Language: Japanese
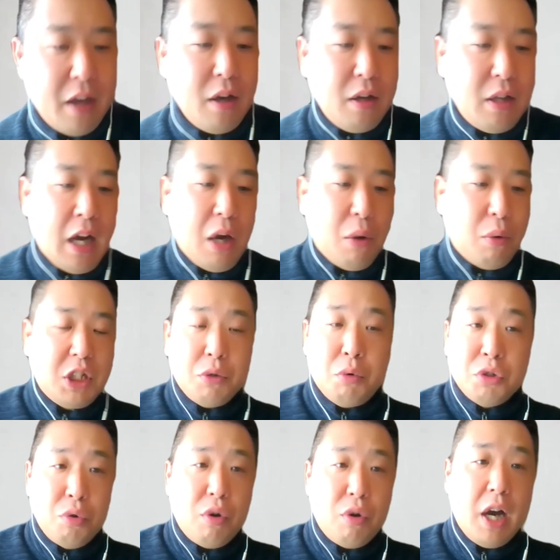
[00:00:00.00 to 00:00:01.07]
なんか自己
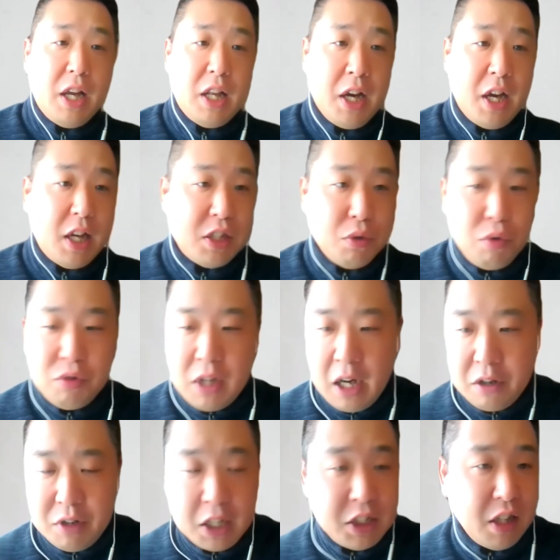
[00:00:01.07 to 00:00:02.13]
紹介だけですごく長
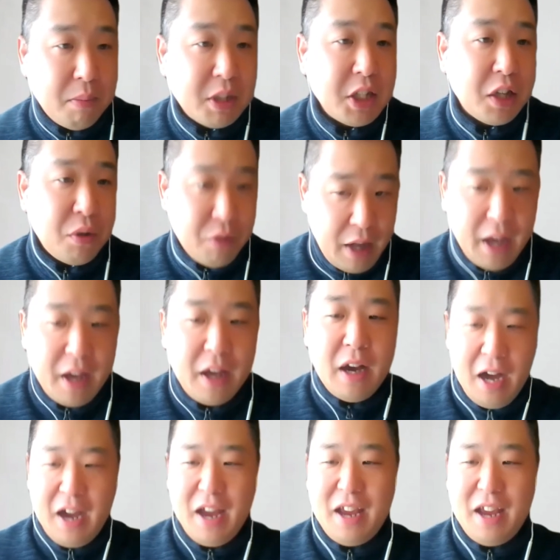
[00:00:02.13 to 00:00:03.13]
くなっちゃいましたけどね。はい。